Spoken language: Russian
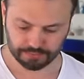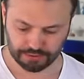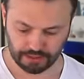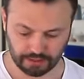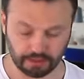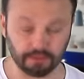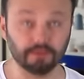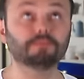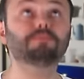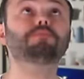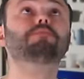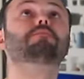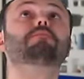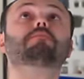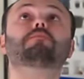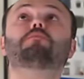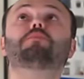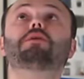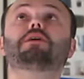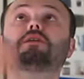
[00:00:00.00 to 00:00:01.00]
так,
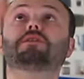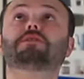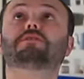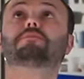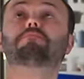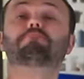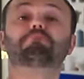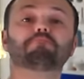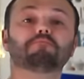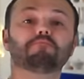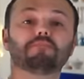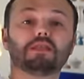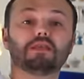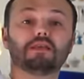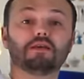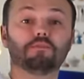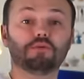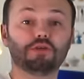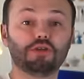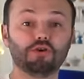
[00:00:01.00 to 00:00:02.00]
перец.
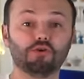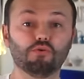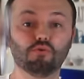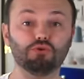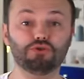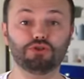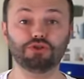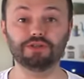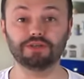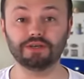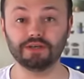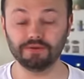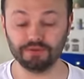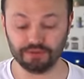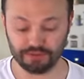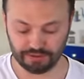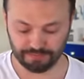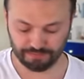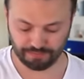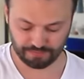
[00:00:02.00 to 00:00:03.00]
Мне очень
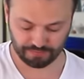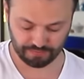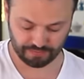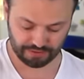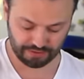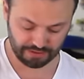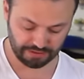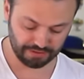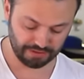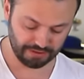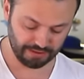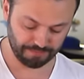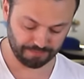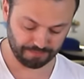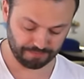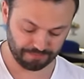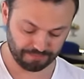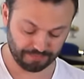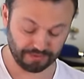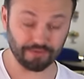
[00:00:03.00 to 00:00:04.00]
нравится, когда
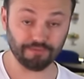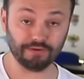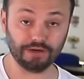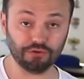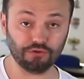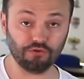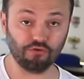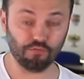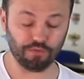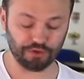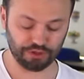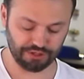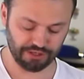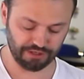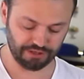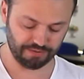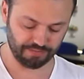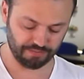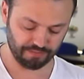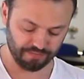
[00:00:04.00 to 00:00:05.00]
в готовом
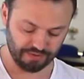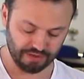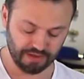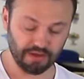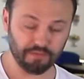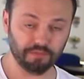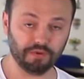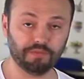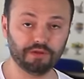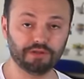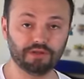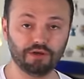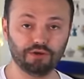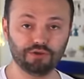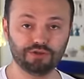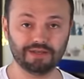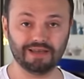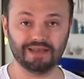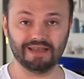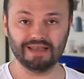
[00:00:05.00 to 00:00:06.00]
паштете
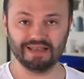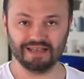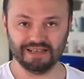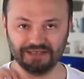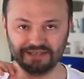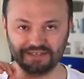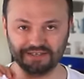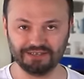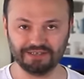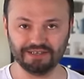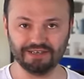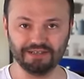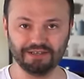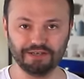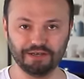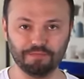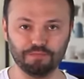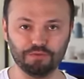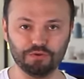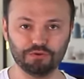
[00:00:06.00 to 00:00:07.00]
попадаются
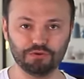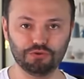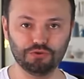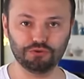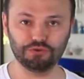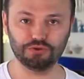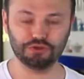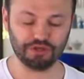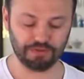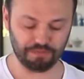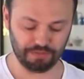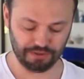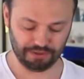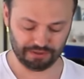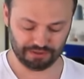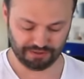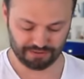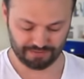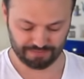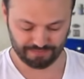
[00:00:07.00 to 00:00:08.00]
целые зернышки
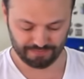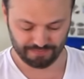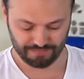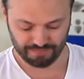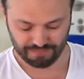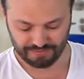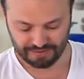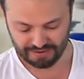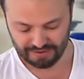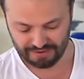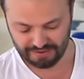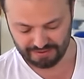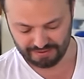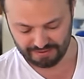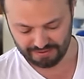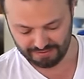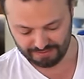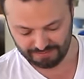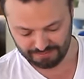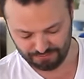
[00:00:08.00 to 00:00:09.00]
перца.
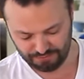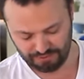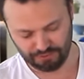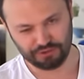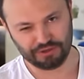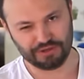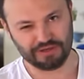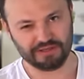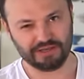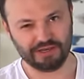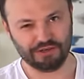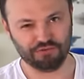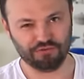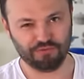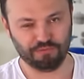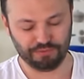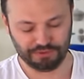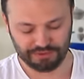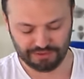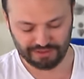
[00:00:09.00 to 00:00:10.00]
Я уже
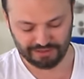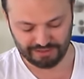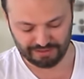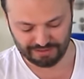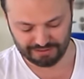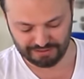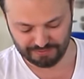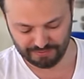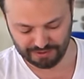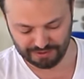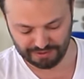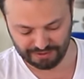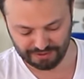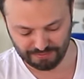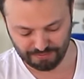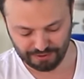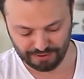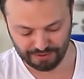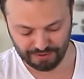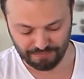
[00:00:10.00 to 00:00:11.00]
рассказываю вам постоянно эти
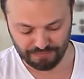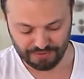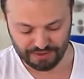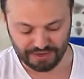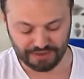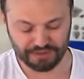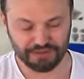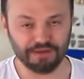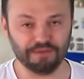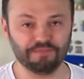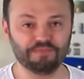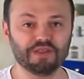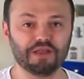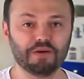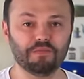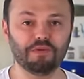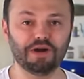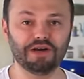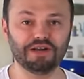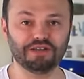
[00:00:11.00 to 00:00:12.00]
байки про эти
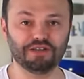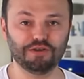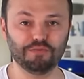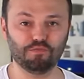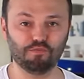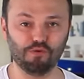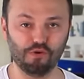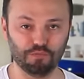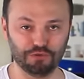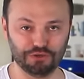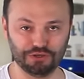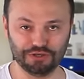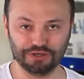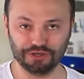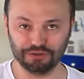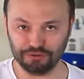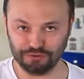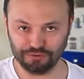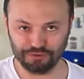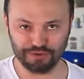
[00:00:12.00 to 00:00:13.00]
маленькие бомбочки,
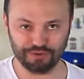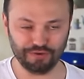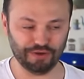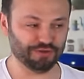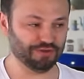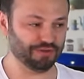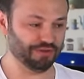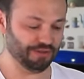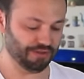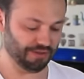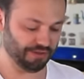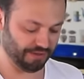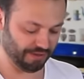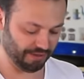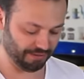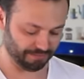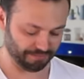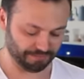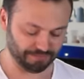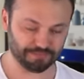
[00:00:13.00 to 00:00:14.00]
которые взрывают на
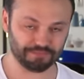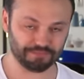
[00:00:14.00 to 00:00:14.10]
языке